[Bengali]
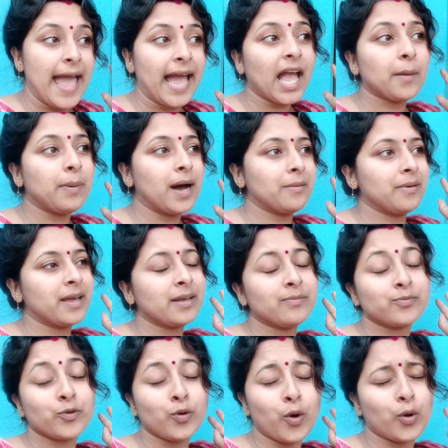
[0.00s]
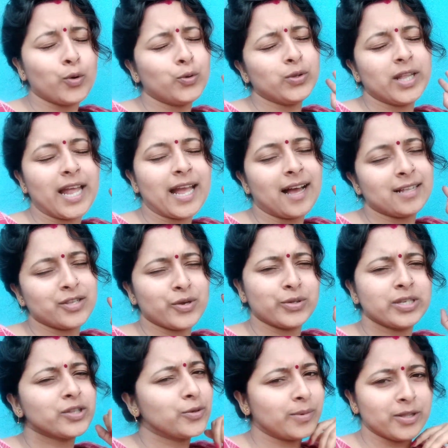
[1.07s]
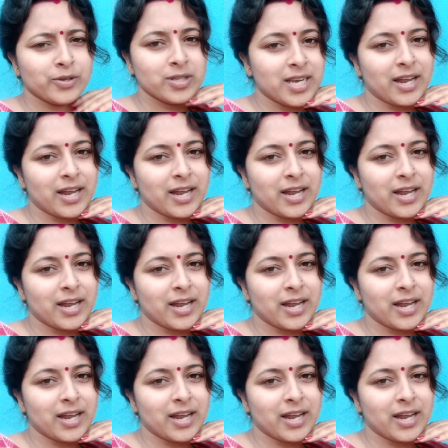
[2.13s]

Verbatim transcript: একভাবে কখন থেকে কাজ করছি তোমরা তো